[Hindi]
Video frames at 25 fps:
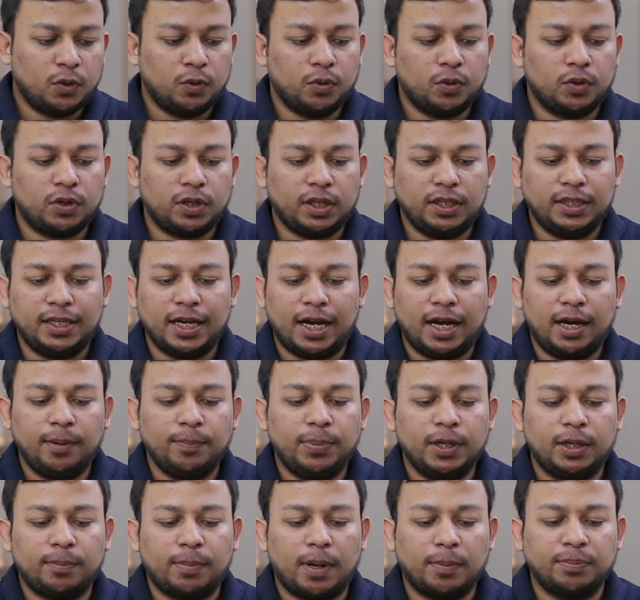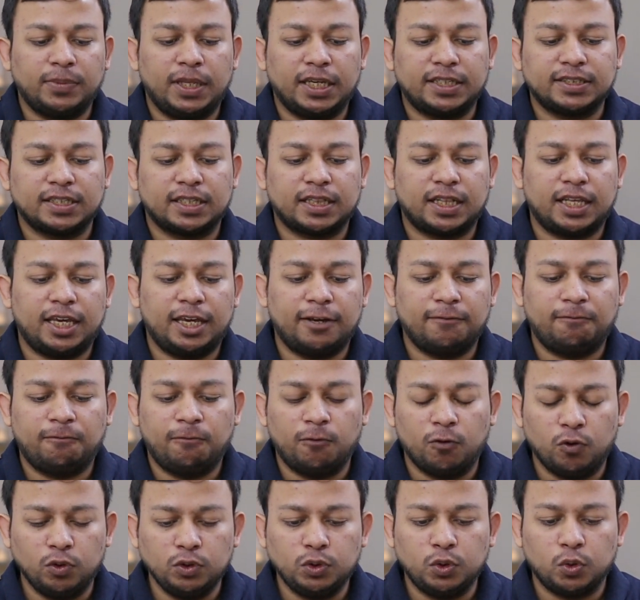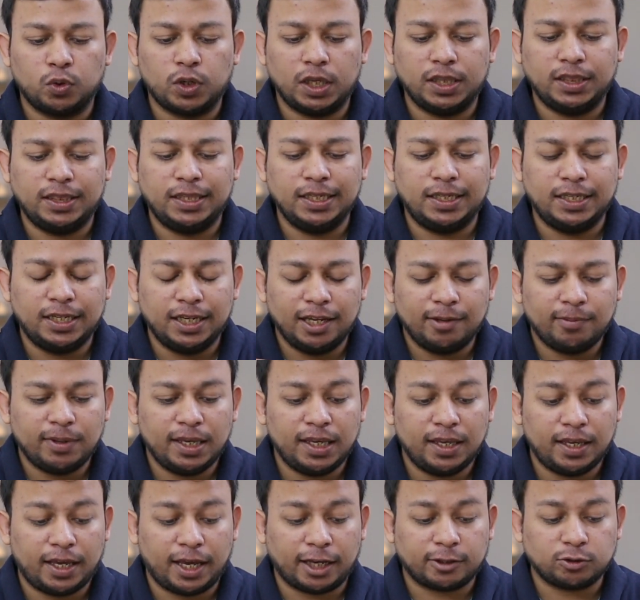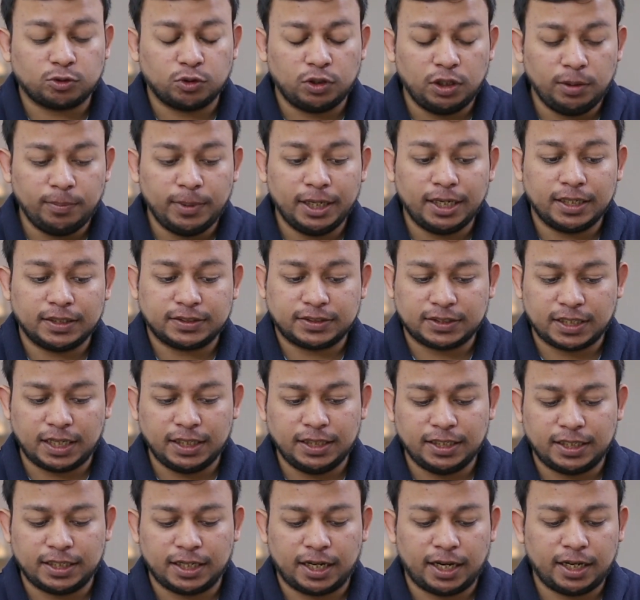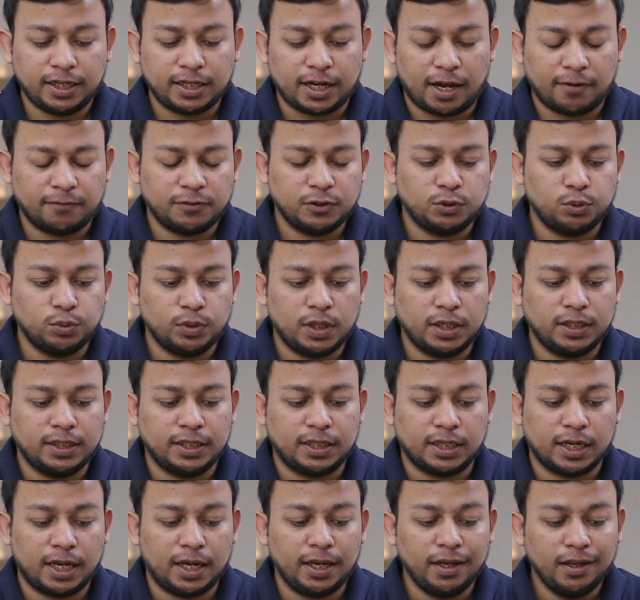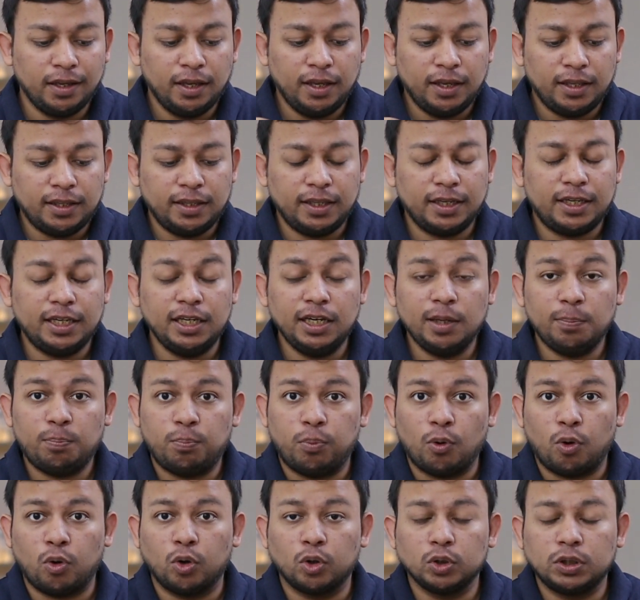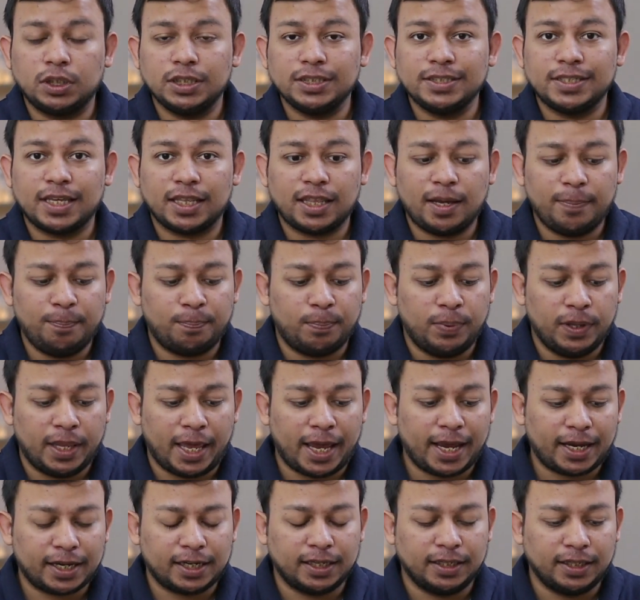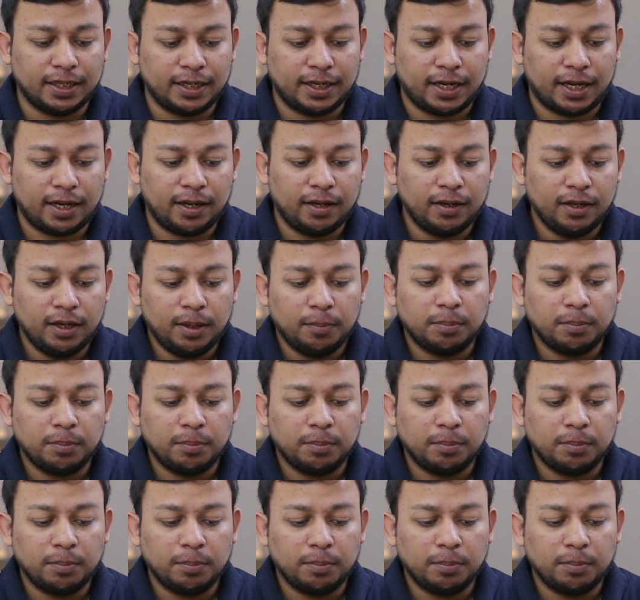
और यहाँ पर अब आप देख सकते हैं फ़ोन जो कि दिखने में एक्चुअली में अच्छा दिख रहा है काफ़ी सुंदर दिख रहा है लेकिन ये बहुत ही ज़्यादा ब्लैक कलर है